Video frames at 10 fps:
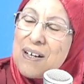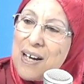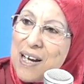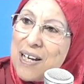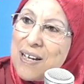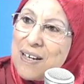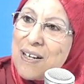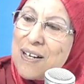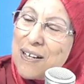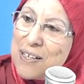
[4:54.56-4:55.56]
راهي
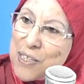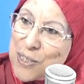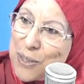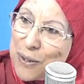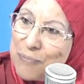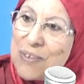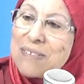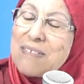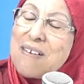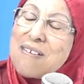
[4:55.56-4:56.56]
يطيح
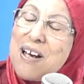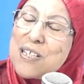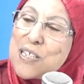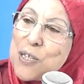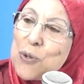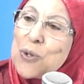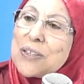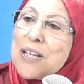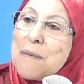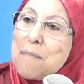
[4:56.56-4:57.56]
السكر يطيح
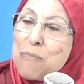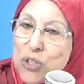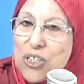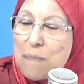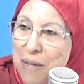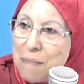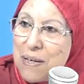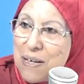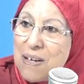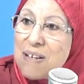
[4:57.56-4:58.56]
السكر مش
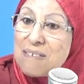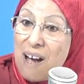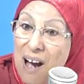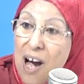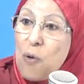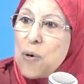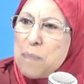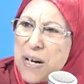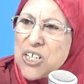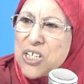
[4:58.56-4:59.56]
تماما
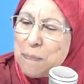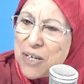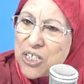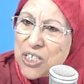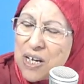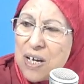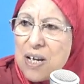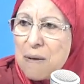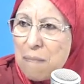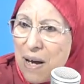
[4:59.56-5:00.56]
تعاون برشا
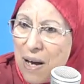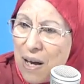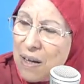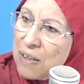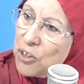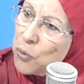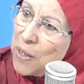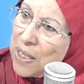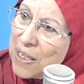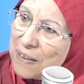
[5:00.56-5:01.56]
برشا مع
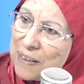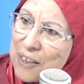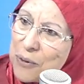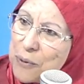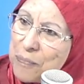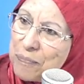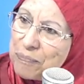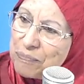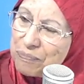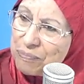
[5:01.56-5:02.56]
دواك اللي تاخذ مش
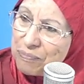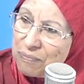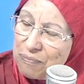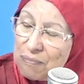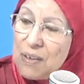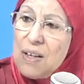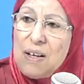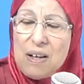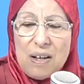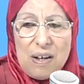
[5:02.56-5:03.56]
تاكل
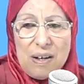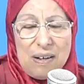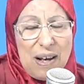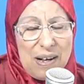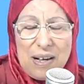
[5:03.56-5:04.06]
تنحي دواك ولا